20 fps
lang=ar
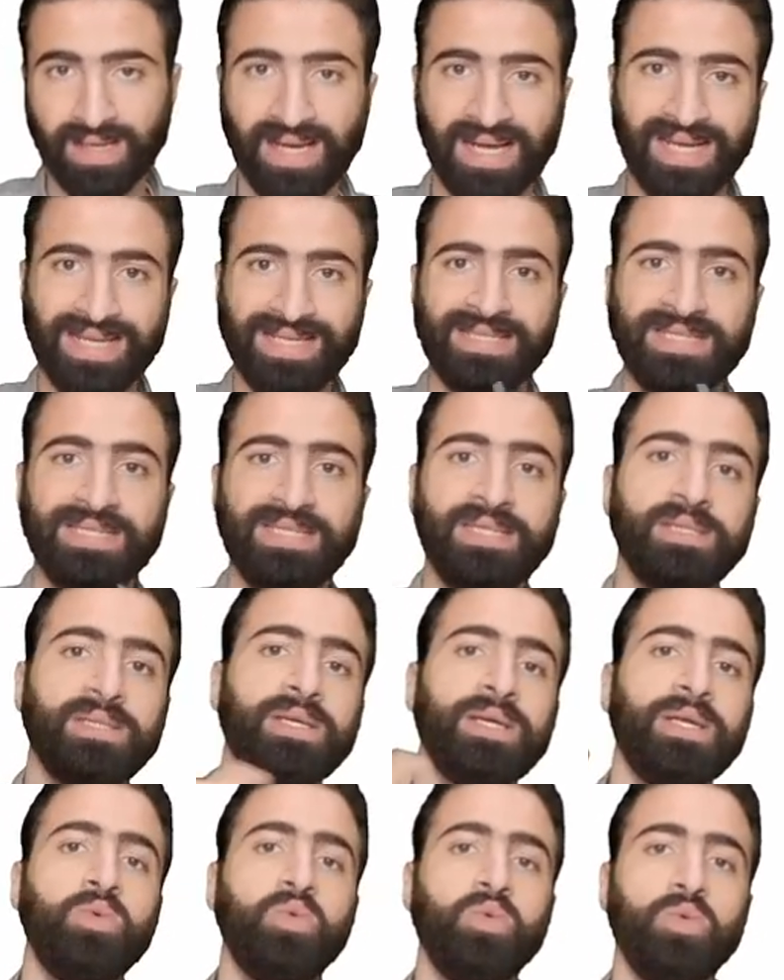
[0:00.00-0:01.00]
عايزين
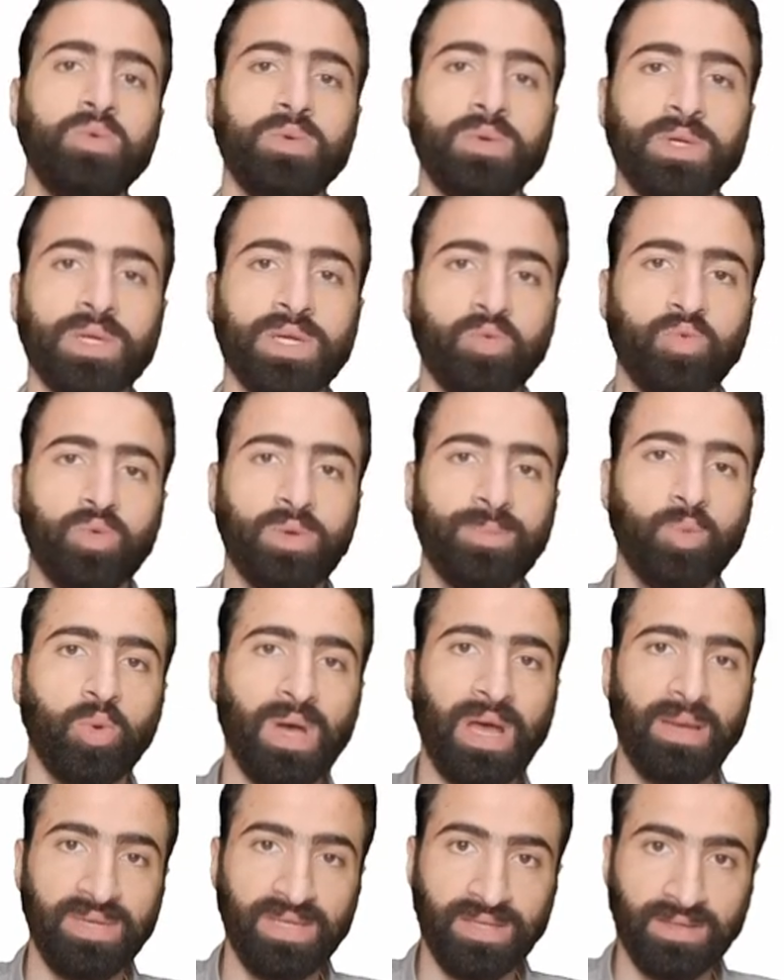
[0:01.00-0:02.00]
ننقله إنه
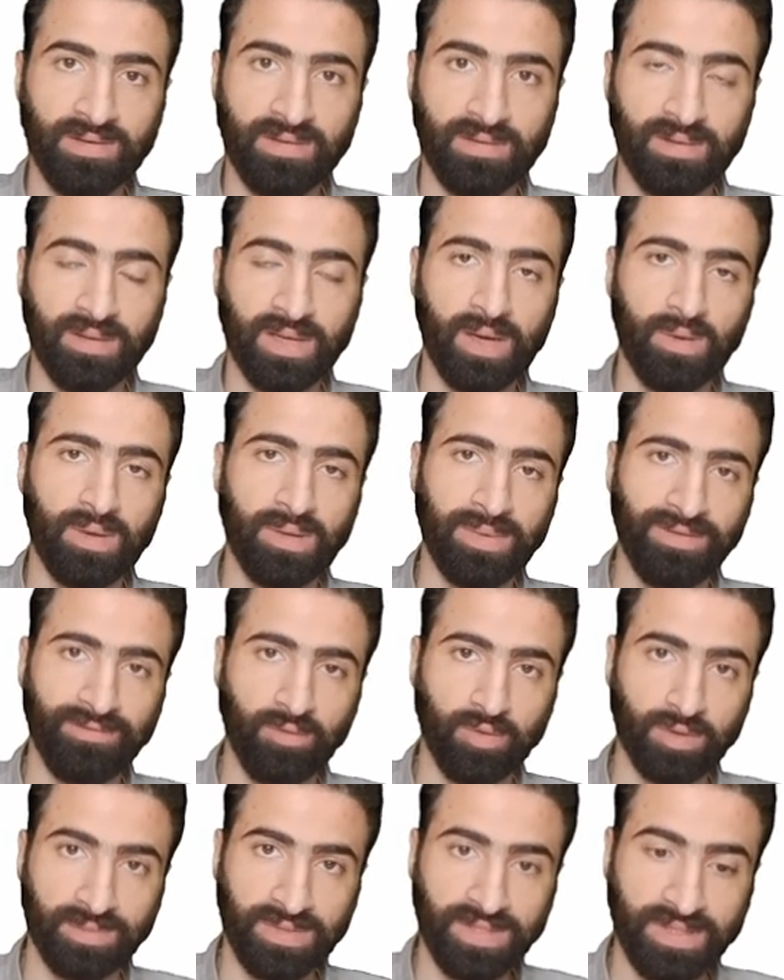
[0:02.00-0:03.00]
يبقى أميتر أو يبقى
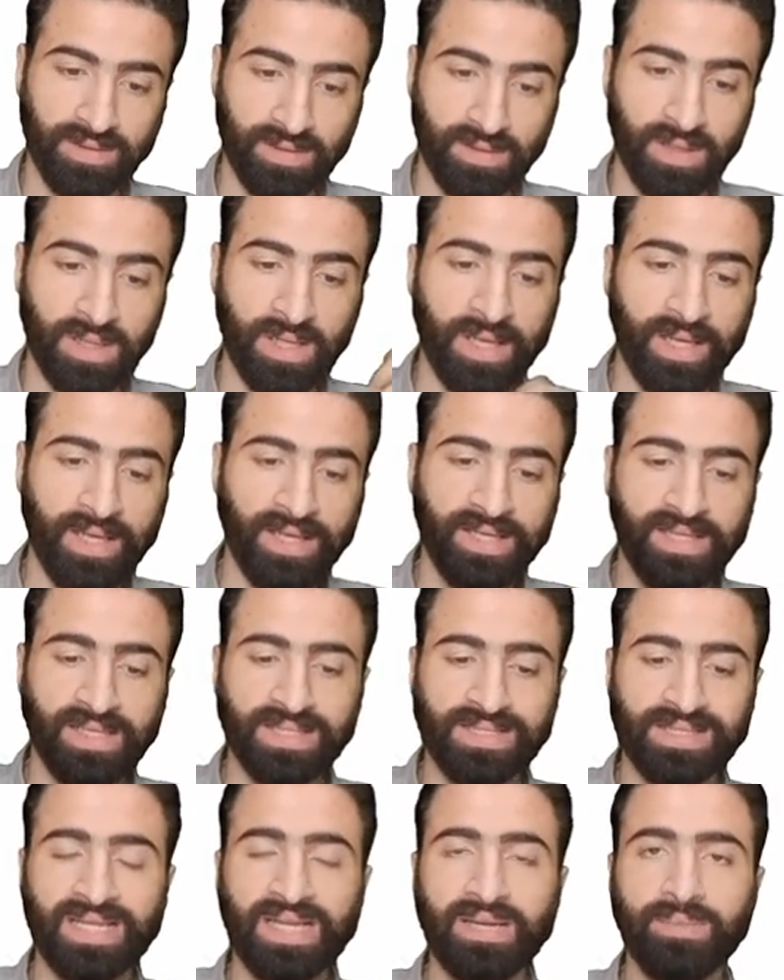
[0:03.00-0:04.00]
فولتميتر
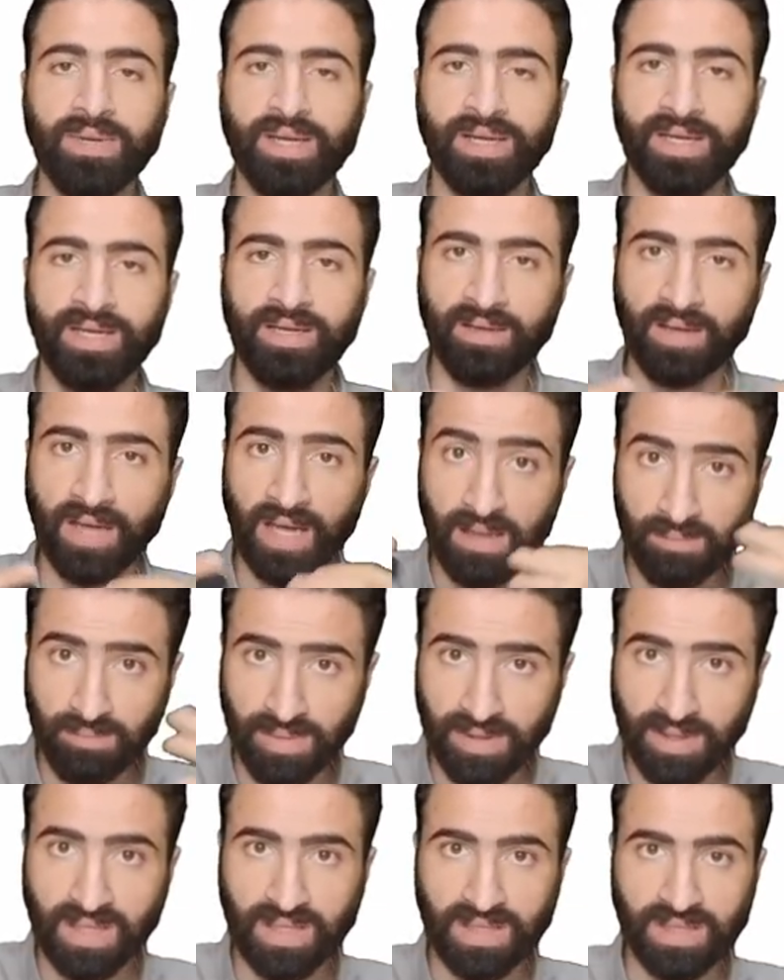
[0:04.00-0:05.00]
يقيس لنا بقى إيه
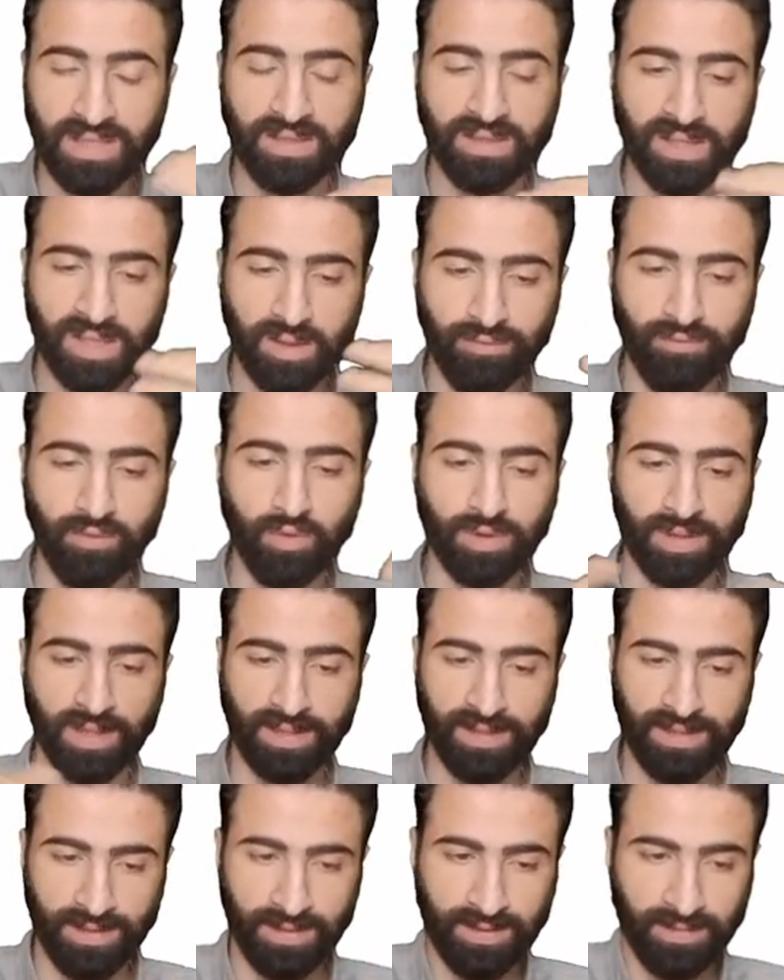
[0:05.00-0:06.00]
أمبير كتير أو فولت
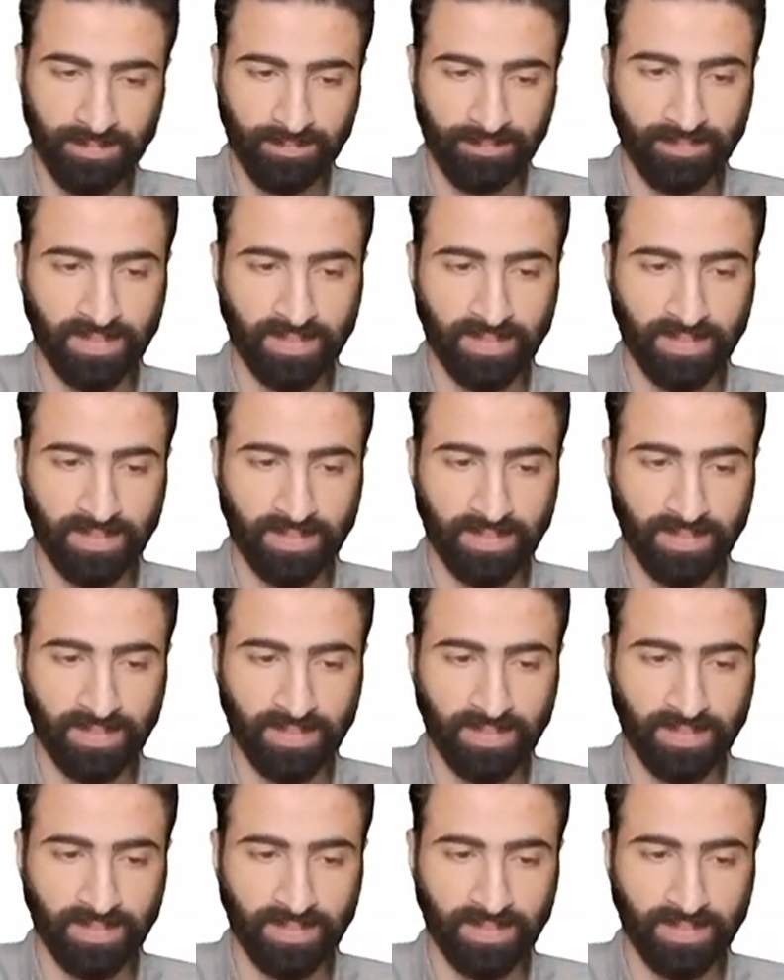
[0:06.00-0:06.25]
كتير